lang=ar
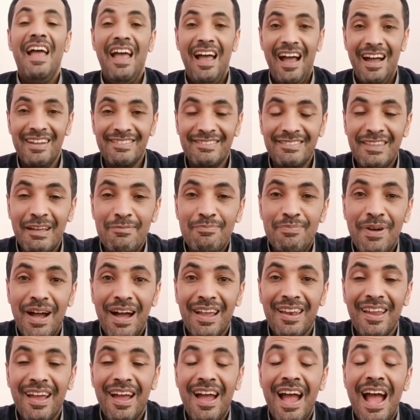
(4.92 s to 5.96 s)

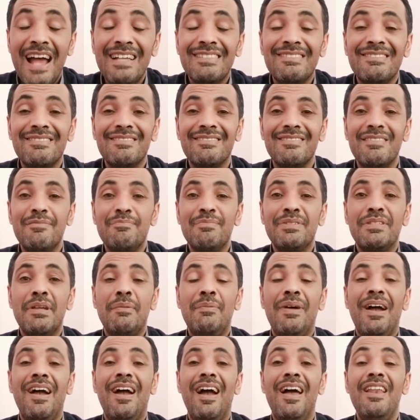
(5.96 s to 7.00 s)
الدبه الغاز
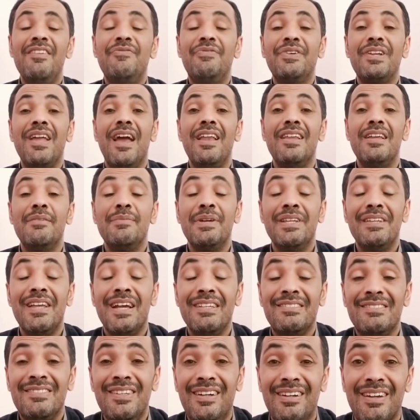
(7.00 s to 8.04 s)
بسبعة ألف ريال يمني
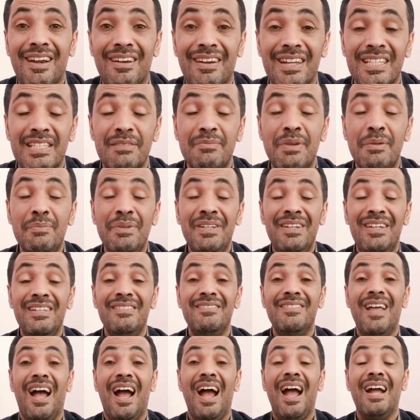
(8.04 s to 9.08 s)
السعر الرسمي من
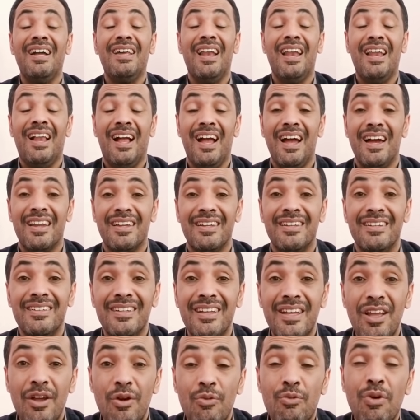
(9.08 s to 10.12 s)
عند عاقل الحارة
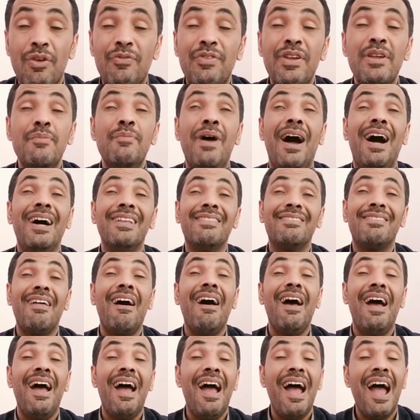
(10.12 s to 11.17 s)
وفي
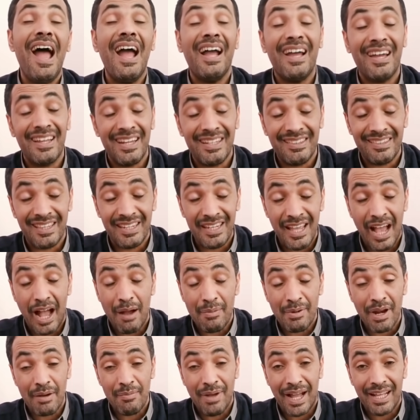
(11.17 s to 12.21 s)
محطة آخر الدنيا
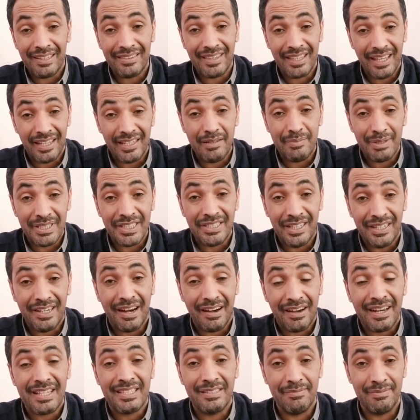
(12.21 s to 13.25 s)
عبر المحطة يعني بالسعر
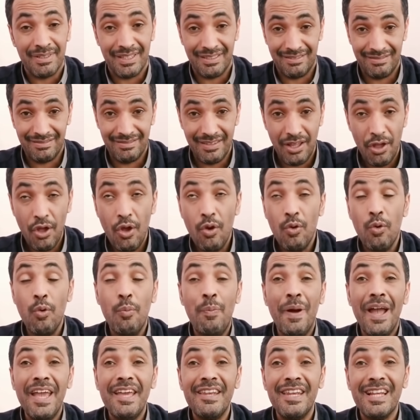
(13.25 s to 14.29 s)
الرسمي
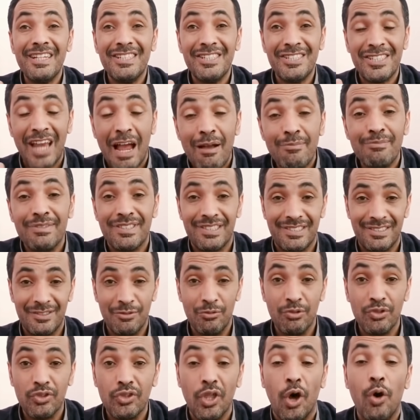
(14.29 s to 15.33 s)
وبين الشمس
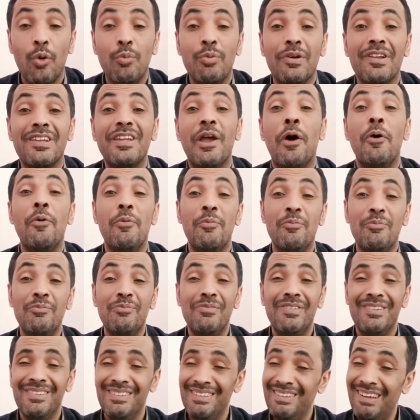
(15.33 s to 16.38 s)
والطوبر يوم
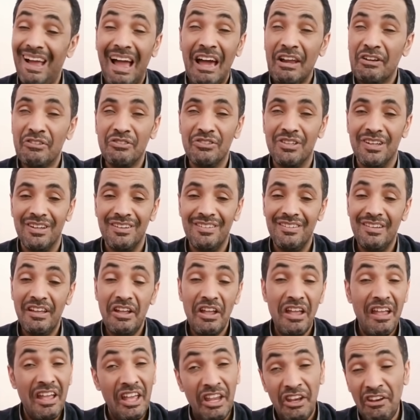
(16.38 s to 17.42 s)
عرضه
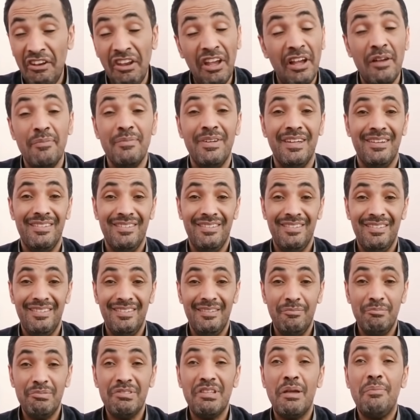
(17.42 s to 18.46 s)
نعمة
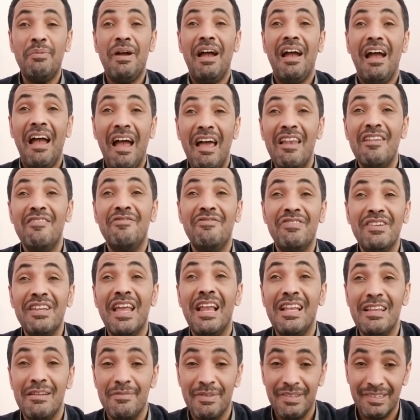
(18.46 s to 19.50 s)
بسبعة ألف
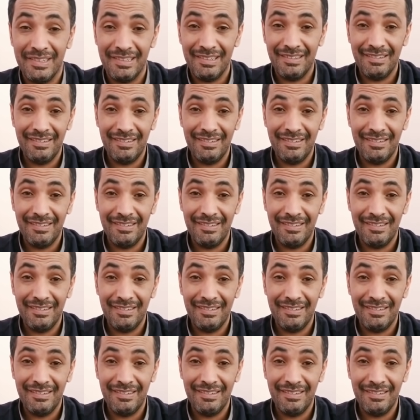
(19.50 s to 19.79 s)
ريال يمني